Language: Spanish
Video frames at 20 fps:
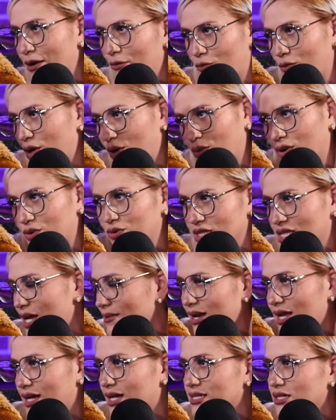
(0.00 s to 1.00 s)
ah, bueno, cuando
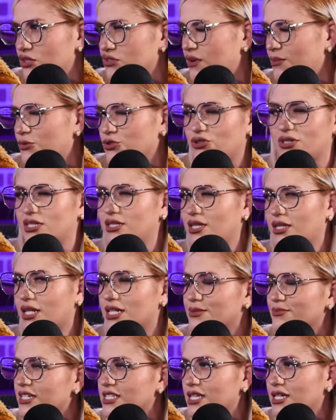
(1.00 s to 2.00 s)
estaba la casa de los famosos hace
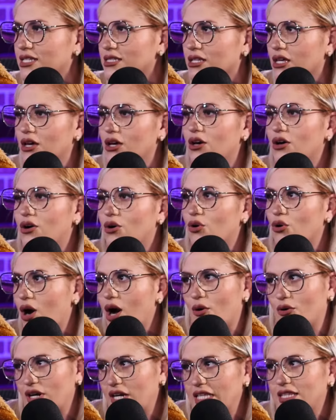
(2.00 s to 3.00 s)
tres meses,
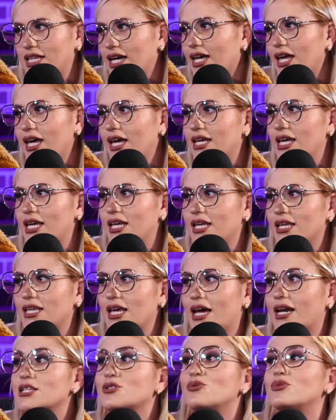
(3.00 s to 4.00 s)
o ahorita que
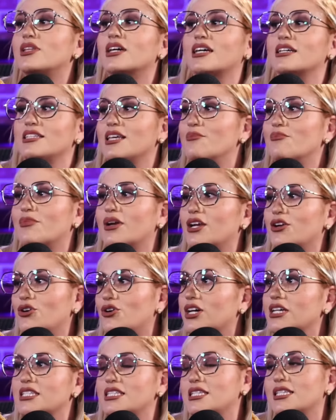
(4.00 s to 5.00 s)
ya resulta que siempre
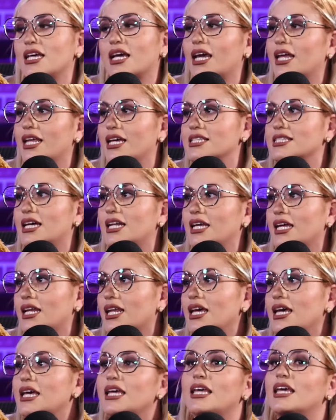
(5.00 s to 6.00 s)
no, que sí se querían
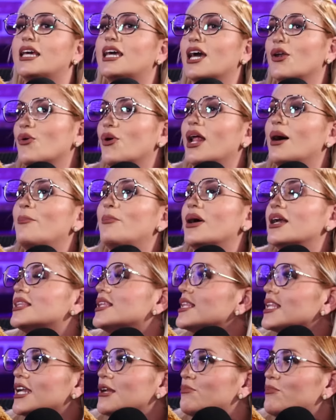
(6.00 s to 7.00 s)
salir y que no era
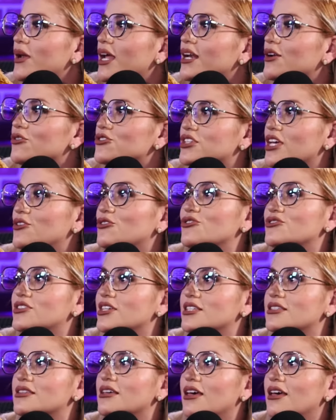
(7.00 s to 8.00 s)
parte del plan. O sea,
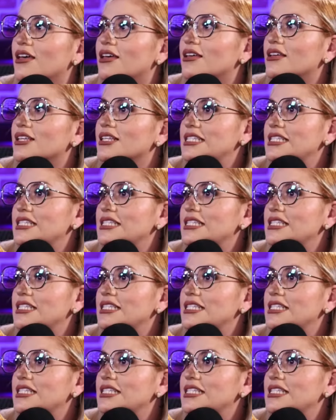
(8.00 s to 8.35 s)
entonces